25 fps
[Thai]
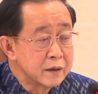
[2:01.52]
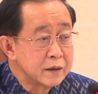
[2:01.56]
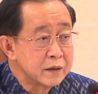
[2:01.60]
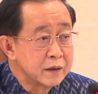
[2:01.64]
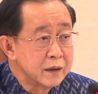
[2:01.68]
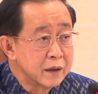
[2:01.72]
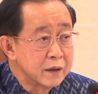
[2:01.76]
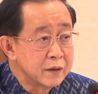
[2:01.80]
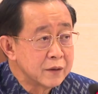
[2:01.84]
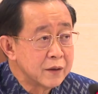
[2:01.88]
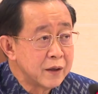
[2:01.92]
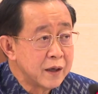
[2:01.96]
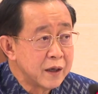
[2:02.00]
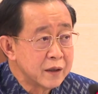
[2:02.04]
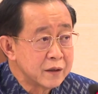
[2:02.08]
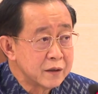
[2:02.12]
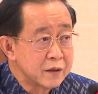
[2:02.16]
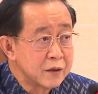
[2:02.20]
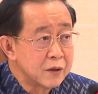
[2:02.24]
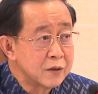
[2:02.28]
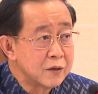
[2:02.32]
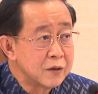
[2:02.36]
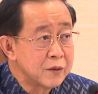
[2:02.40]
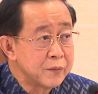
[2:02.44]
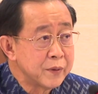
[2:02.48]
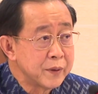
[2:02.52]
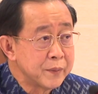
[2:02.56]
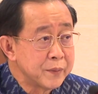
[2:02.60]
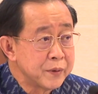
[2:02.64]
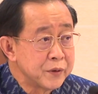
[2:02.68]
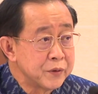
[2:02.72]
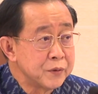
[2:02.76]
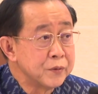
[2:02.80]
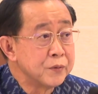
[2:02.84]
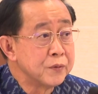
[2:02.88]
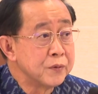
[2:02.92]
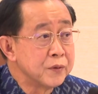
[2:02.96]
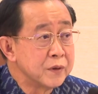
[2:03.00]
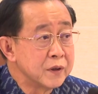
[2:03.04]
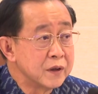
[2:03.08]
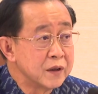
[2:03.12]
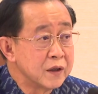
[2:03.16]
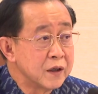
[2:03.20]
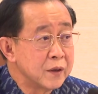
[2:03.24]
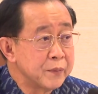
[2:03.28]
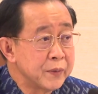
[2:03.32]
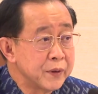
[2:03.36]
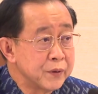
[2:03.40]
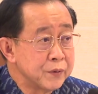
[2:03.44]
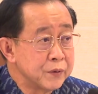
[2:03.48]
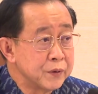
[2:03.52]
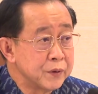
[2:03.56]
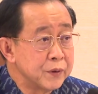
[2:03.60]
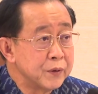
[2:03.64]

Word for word: ซึ่งหน่วยงานเดียวของประเทศที่จะกู้เงินให้ประเท